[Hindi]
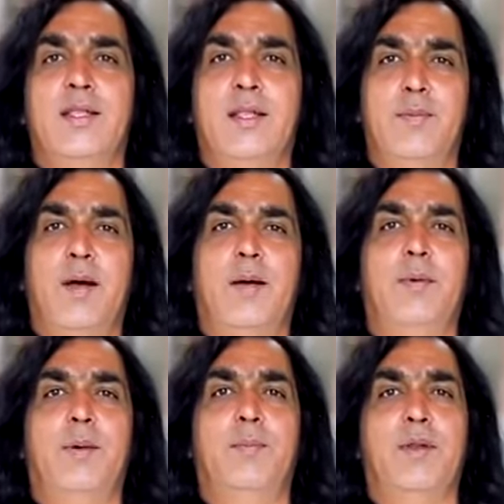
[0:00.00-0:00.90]
तब हम
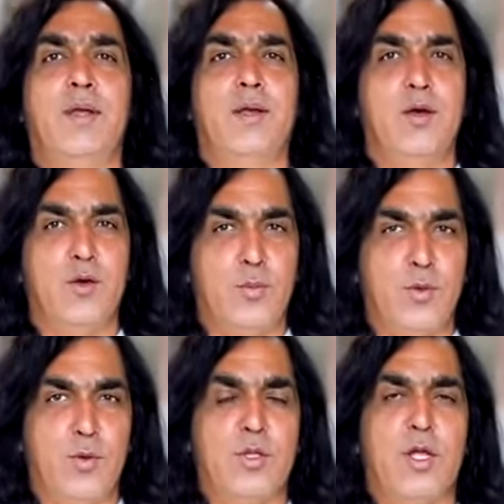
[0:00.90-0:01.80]
अपनी
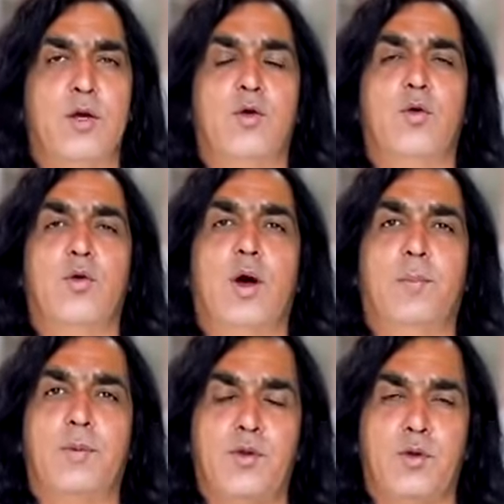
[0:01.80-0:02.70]
उपयोगिता को
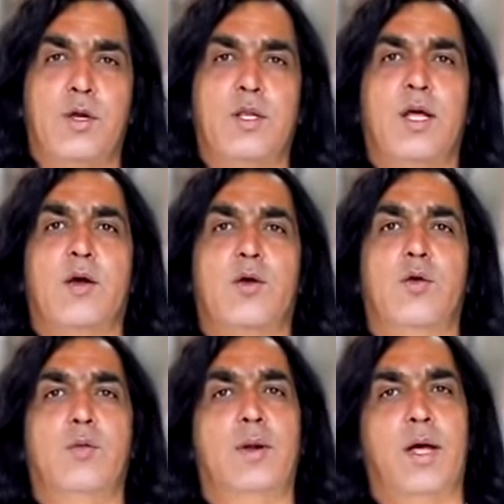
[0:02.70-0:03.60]
अपनी योग्यता
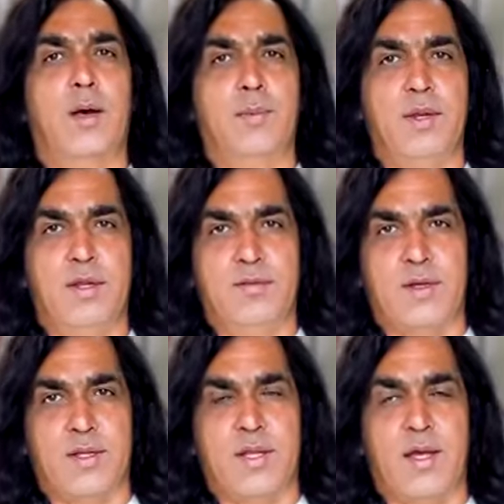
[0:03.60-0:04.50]
को बढ़ा भी नहीं
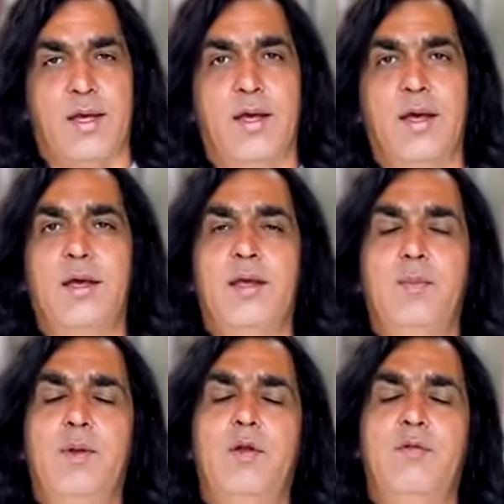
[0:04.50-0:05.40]
सकते हैं ये
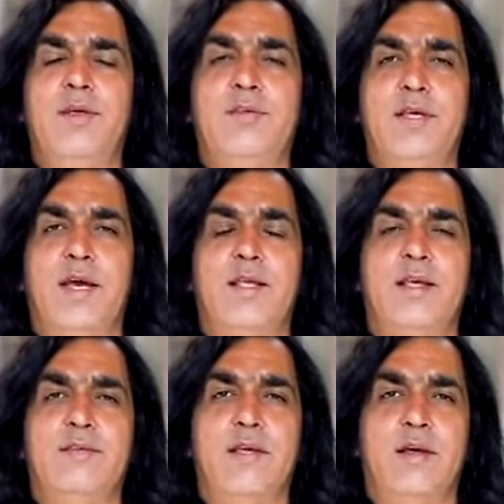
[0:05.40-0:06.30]
बिल्कुल वैसे ही है
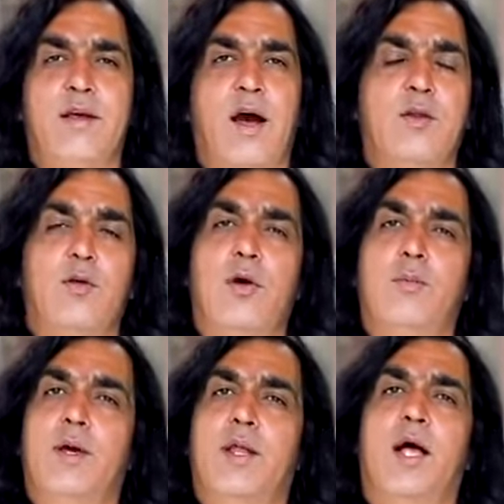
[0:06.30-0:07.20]
जैसे कार को
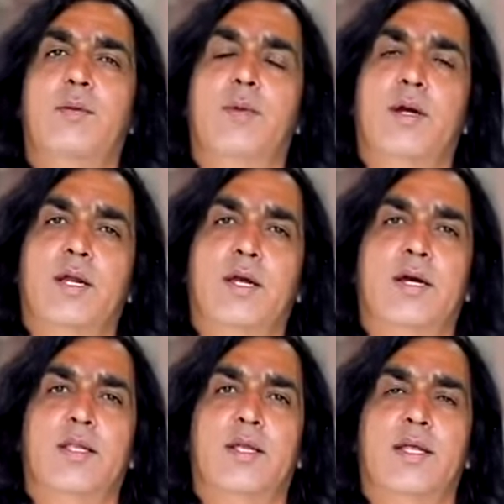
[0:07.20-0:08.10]
हम गैराज में खड़ी
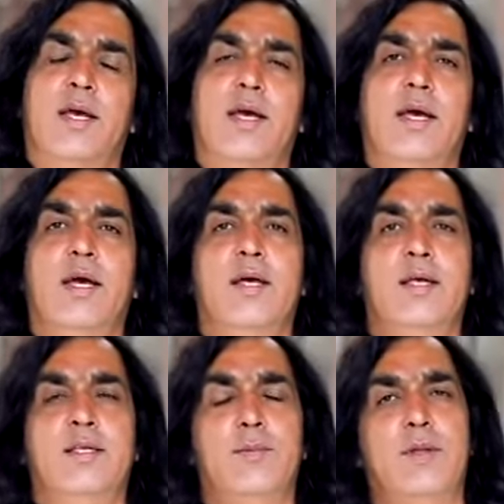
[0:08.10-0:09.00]
कर देते
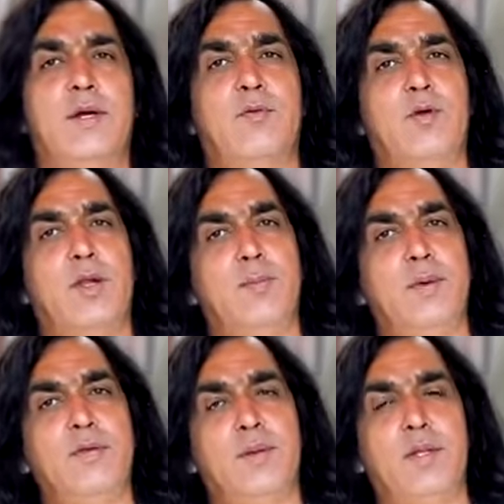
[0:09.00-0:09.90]
हैं जब तक वो
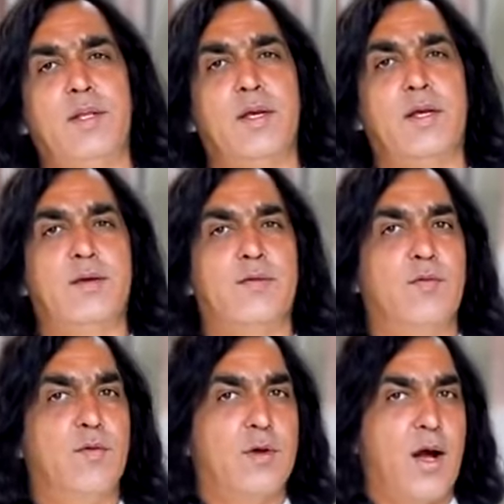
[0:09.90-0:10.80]
लंबे समय तक
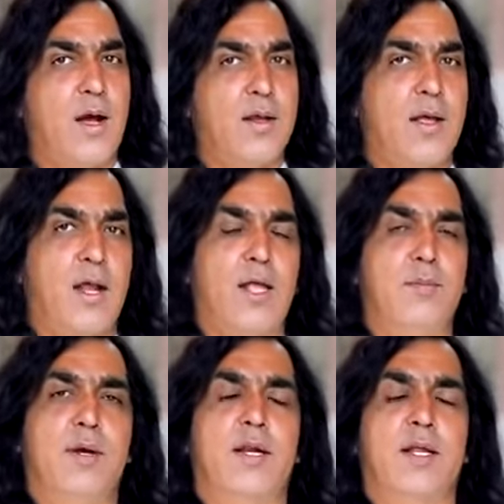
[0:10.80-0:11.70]
वो कार गैराज
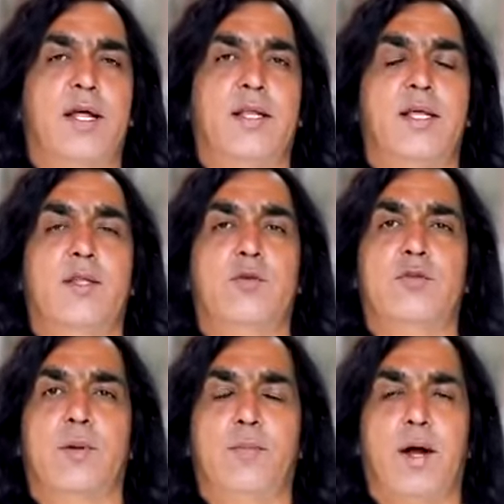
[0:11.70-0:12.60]
में खड़ी रहती है तो
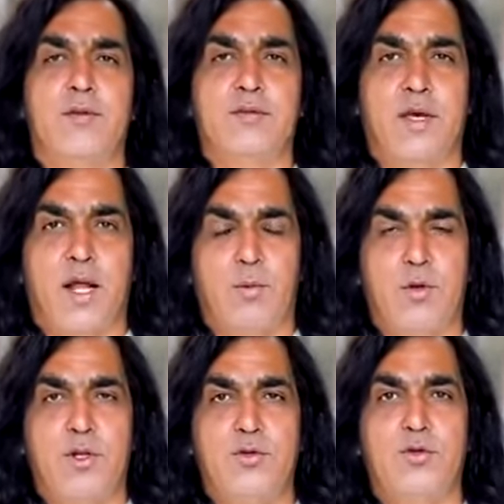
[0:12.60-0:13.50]
उसके पार्ट्स खराब
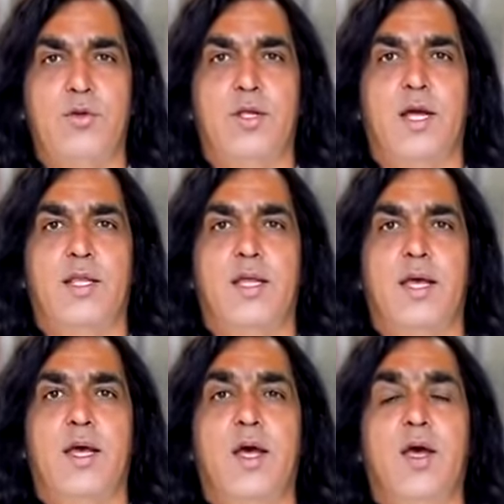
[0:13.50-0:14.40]
होने शुरू हो जाते हैं